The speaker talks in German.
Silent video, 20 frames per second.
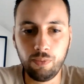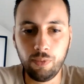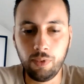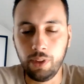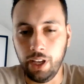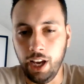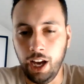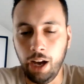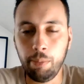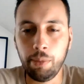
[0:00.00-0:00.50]

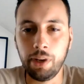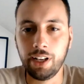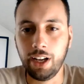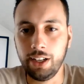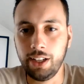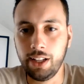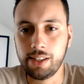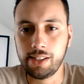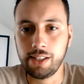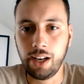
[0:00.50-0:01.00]
ja, man
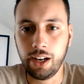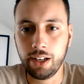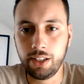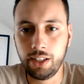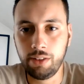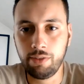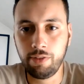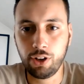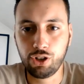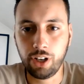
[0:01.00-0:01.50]
kann jetzt sagen,
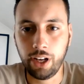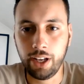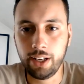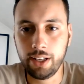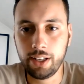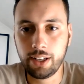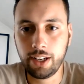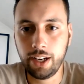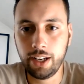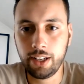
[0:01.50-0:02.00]
die
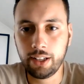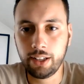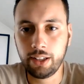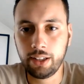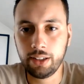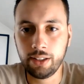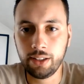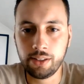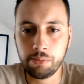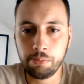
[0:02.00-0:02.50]
Wahrscheinlichkeit
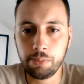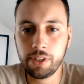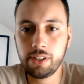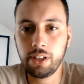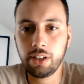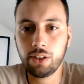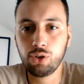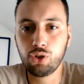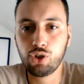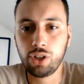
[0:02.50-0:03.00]
ist ein
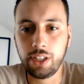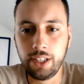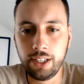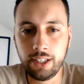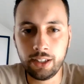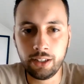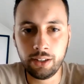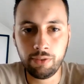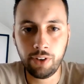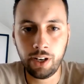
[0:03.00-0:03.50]
bisschen
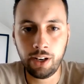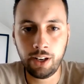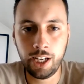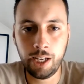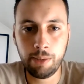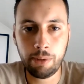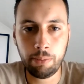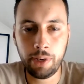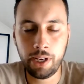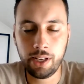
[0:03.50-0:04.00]
gestiegen, weil er
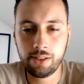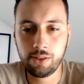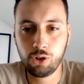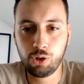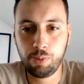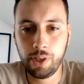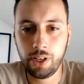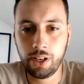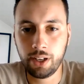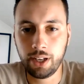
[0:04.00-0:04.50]
eben am ersten
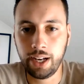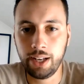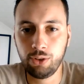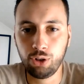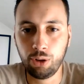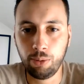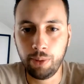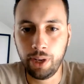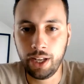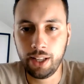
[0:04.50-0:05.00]
Spieltag ein
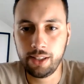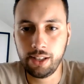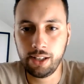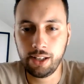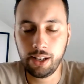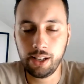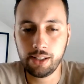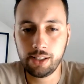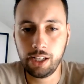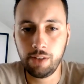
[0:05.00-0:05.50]
Tor mehr erzielt
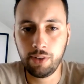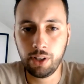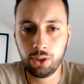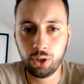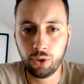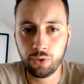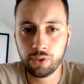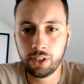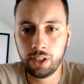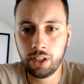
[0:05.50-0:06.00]
hat als
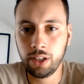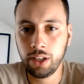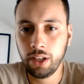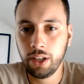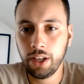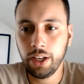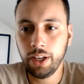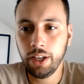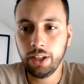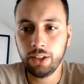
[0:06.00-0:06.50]
Lewandowski.
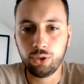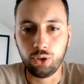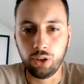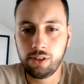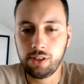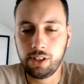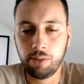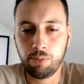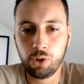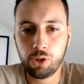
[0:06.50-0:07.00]

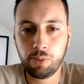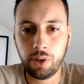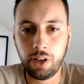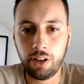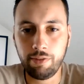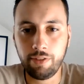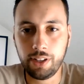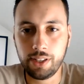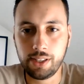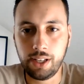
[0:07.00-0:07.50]
Trotzdem muss man
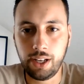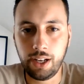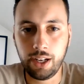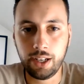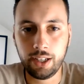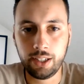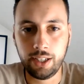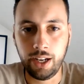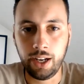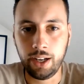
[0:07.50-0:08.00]
einfach
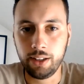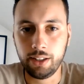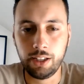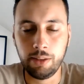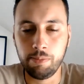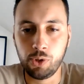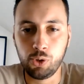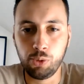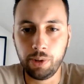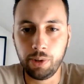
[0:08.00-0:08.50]
sagen, ja,
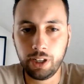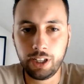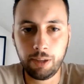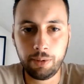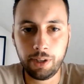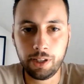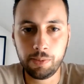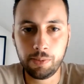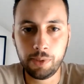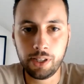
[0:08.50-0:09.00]
im Supercup
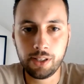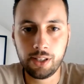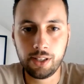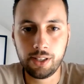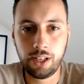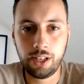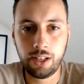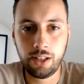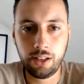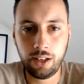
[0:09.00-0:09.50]
hat man es
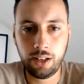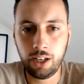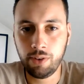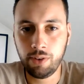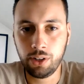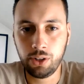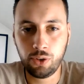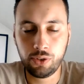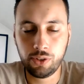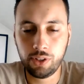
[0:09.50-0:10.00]
gesehen, der
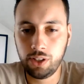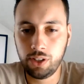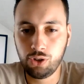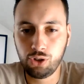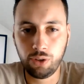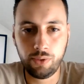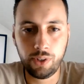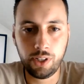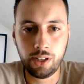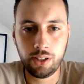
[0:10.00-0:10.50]
Lewandowski ist
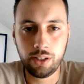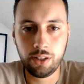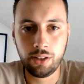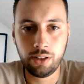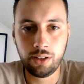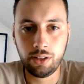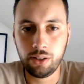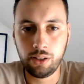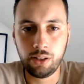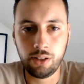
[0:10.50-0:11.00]
schon wieder in,
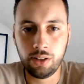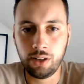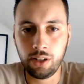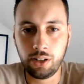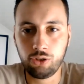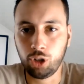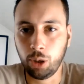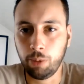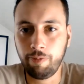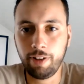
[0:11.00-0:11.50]
in, in
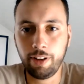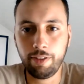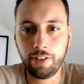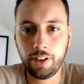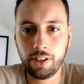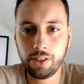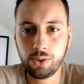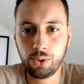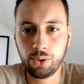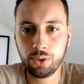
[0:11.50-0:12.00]
einer
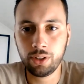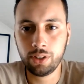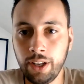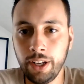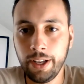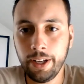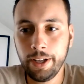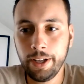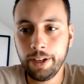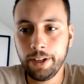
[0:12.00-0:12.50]
Top-Verfassung,
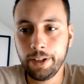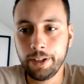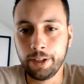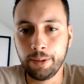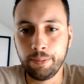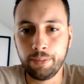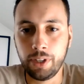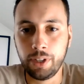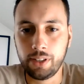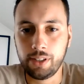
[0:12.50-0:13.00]

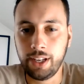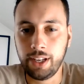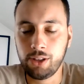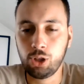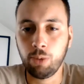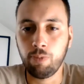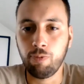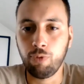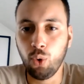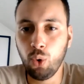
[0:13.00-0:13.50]
ähm, das heißt,
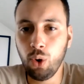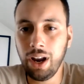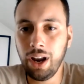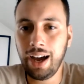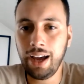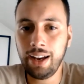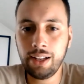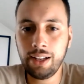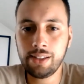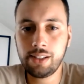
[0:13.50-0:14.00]
obwohl
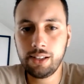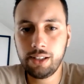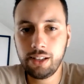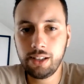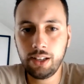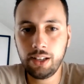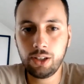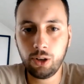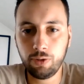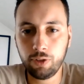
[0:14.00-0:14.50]
Haaland
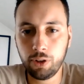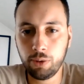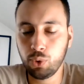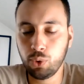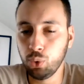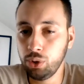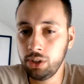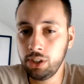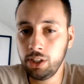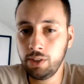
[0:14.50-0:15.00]
sicherlich auf einem
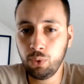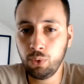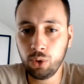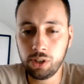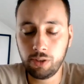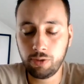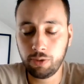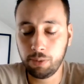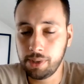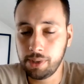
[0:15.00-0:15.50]
guten Niveau
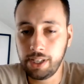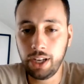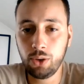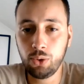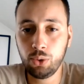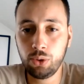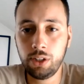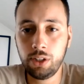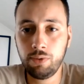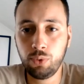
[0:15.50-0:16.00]
ist, auf einem sehr
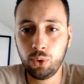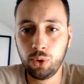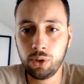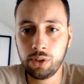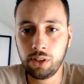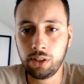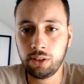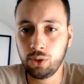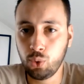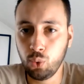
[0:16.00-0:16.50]
guten Niveau
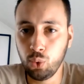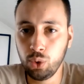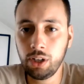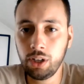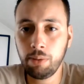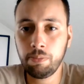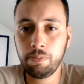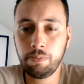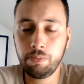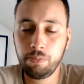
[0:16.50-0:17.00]
ist, ein
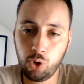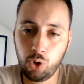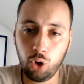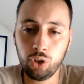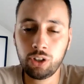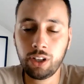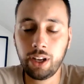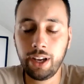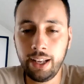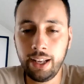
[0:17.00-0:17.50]
guter
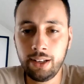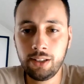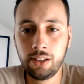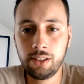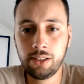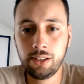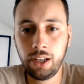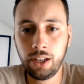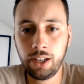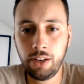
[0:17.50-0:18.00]
Kontrahent
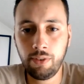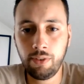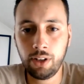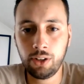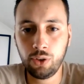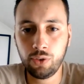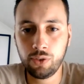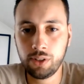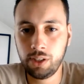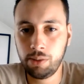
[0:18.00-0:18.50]
ist gegen
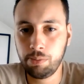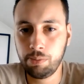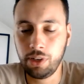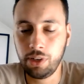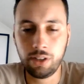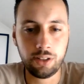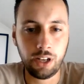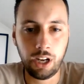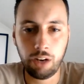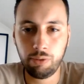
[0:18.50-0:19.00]
Lewandowski, bin
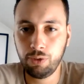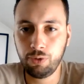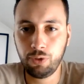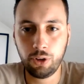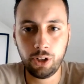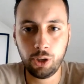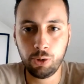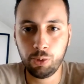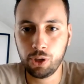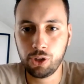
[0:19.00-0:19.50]
ich nach wie
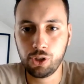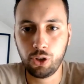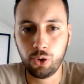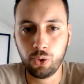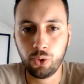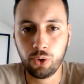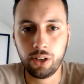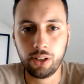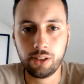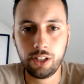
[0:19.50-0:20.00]
vor der
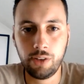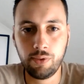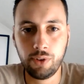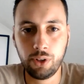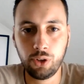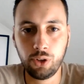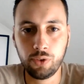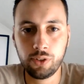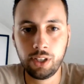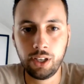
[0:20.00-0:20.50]
Überzeugung, dass
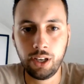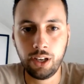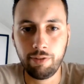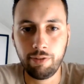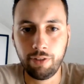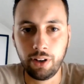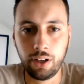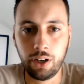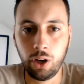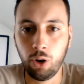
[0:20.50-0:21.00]
Lewandowski
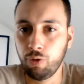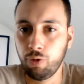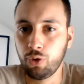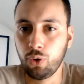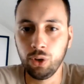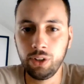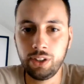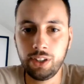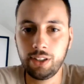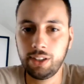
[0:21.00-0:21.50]
einfach
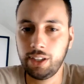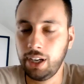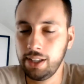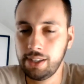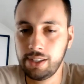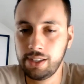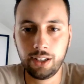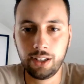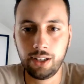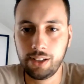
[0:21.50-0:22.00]
aufgrund der
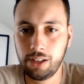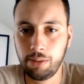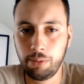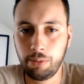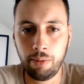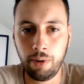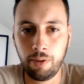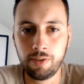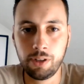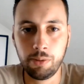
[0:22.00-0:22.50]
Tatsache, dass er
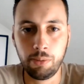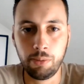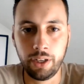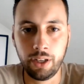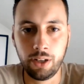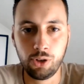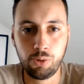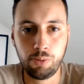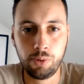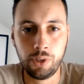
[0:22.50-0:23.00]
beim FC
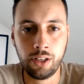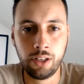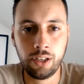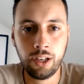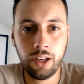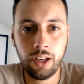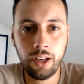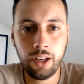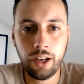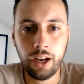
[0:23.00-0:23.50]
Bayern spielt,
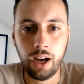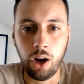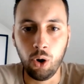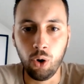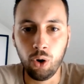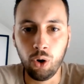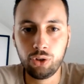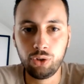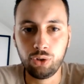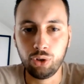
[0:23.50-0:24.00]

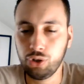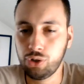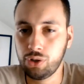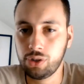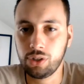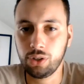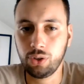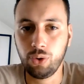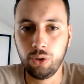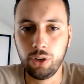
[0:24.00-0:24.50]
auch
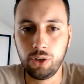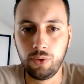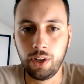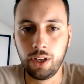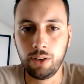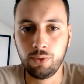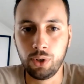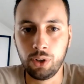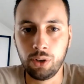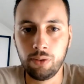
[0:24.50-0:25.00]
Torschützenkönig
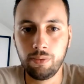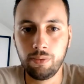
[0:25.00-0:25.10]
werden wird.